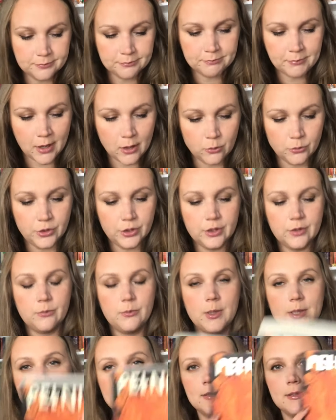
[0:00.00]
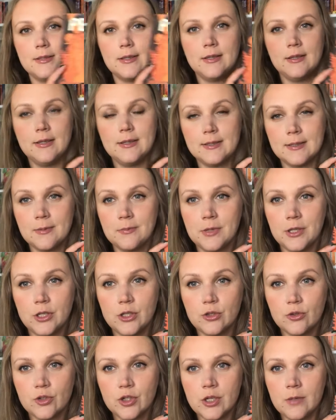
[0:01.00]
Pełnik, więc jestem tej
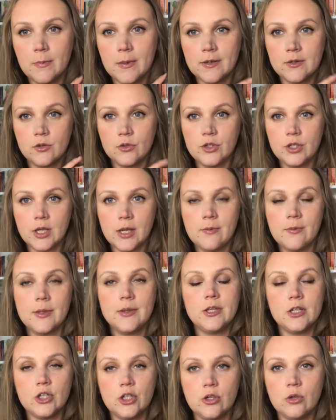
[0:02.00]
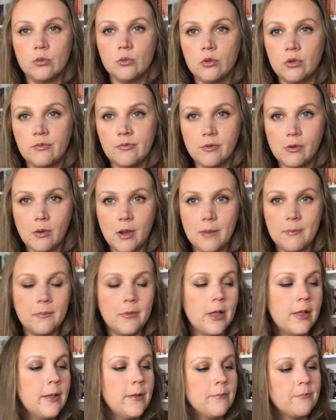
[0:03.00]
książki bardzo ciekawa, też ją dorwałam
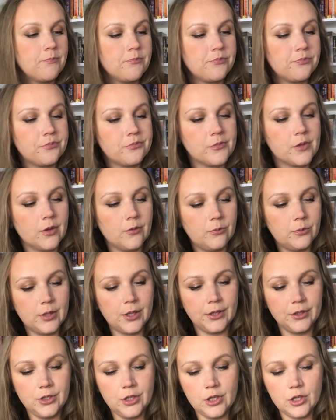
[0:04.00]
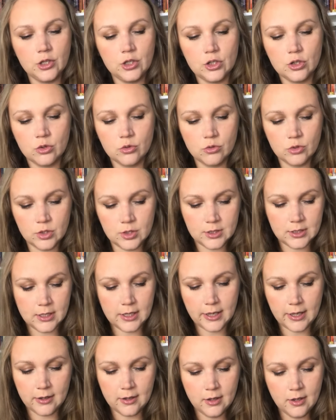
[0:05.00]
w taniej
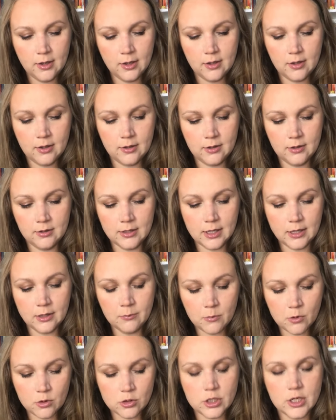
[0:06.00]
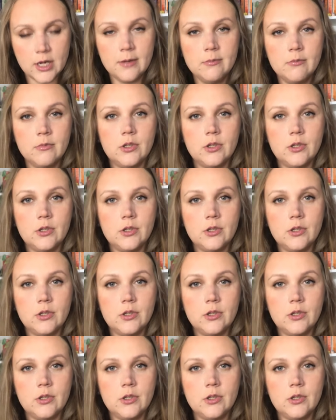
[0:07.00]
książce Y, nad morzem